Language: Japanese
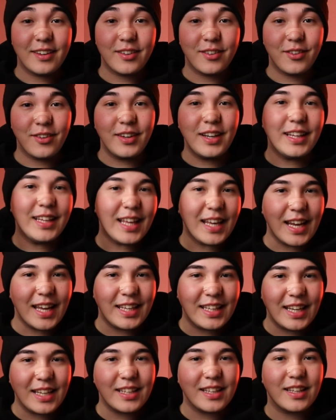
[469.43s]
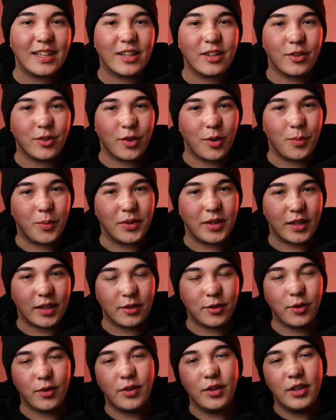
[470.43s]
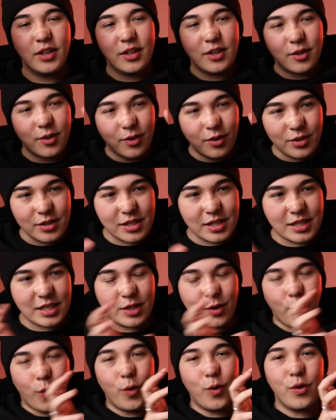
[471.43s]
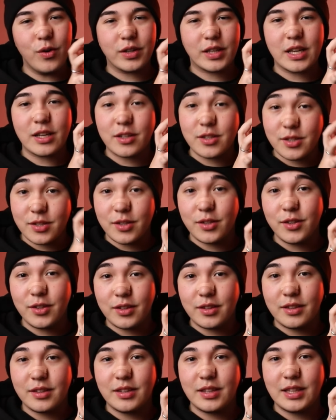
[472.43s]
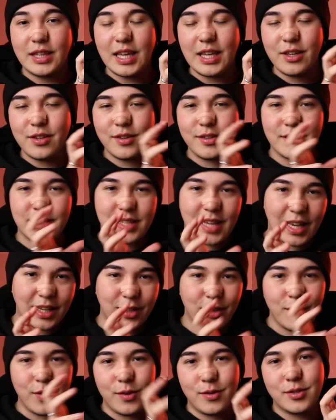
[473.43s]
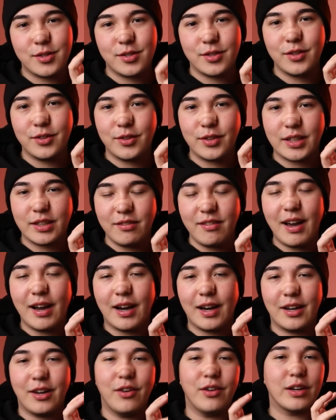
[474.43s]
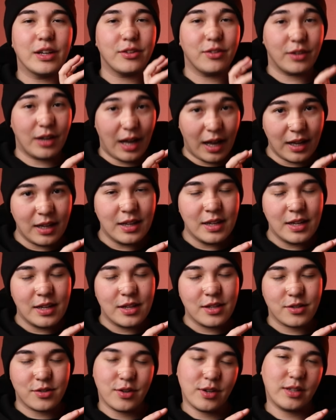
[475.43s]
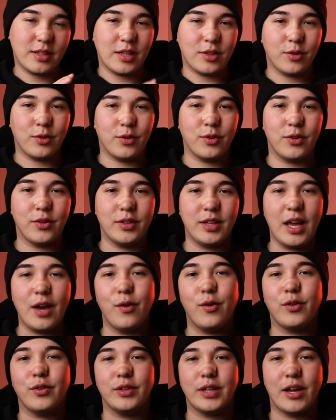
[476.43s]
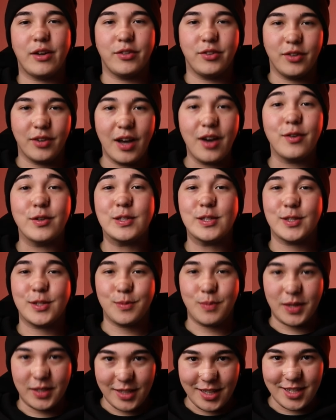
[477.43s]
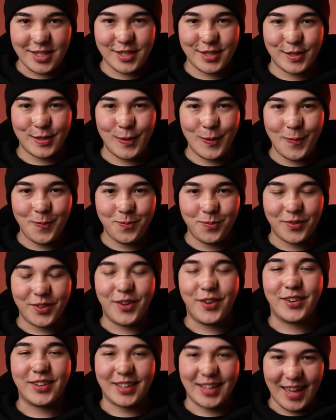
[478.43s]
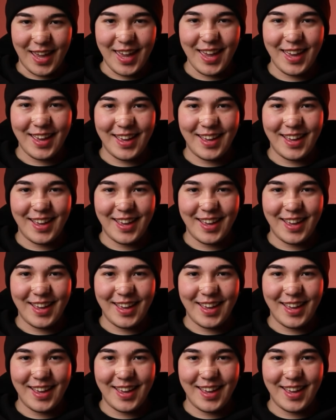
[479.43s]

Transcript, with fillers: これなら家でできると思うんだけどこっちの大きくするっていう作業をするときはカラオケとかそういったところで行うのがおすすめです OK